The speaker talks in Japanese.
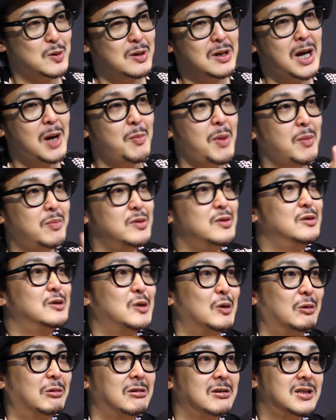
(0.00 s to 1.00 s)
それがまあ文
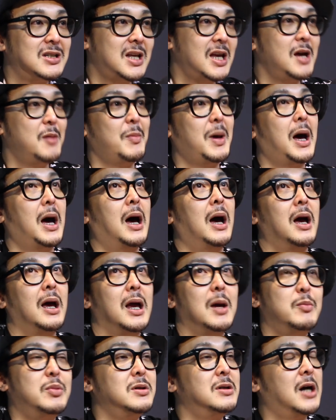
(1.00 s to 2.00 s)
章として、まあうん、
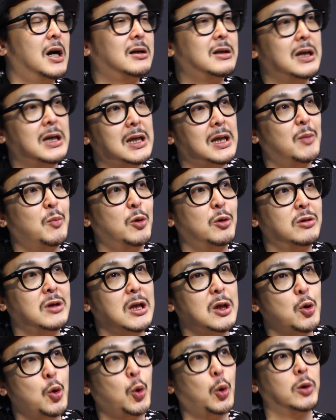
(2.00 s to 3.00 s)
文学的なもの
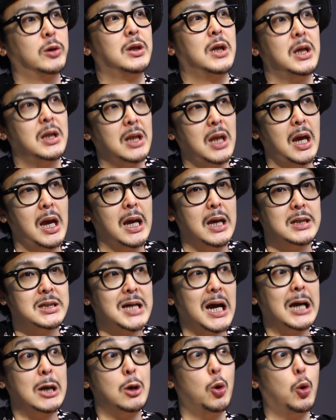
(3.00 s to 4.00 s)
で残ってて「
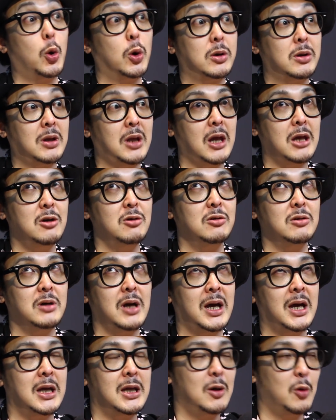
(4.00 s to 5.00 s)
斜陽」っていう、
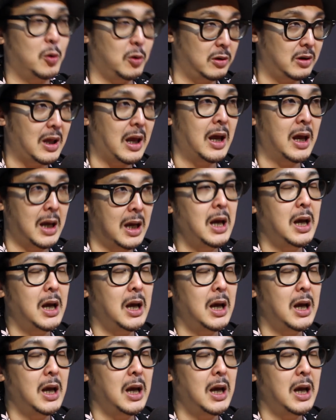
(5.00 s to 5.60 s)
えー、日本で